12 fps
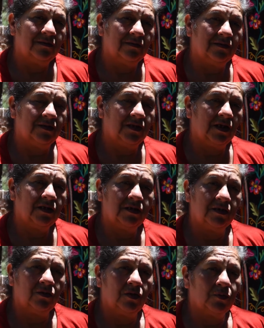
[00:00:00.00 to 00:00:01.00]
Y de
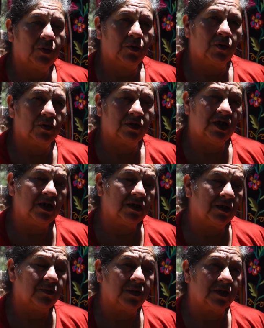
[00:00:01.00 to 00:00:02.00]
ahí compro
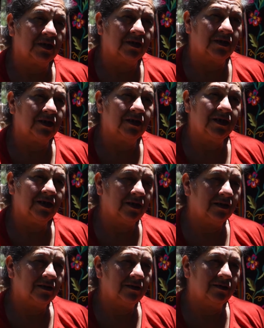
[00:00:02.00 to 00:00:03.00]
tinta para teñir.
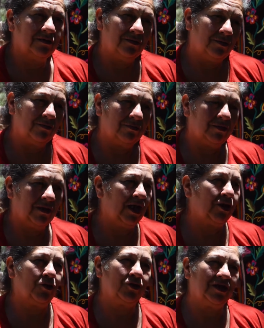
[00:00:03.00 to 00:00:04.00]

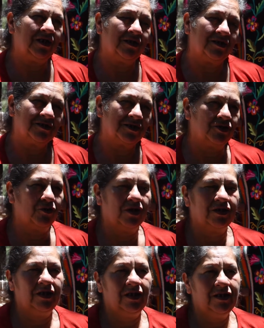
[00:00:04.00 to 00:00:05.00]
Ya no tinta, sino
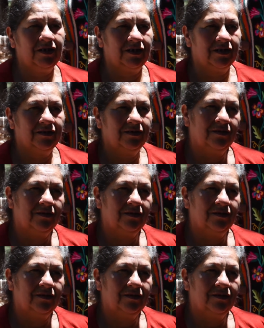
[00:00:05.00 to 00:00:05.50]
anilina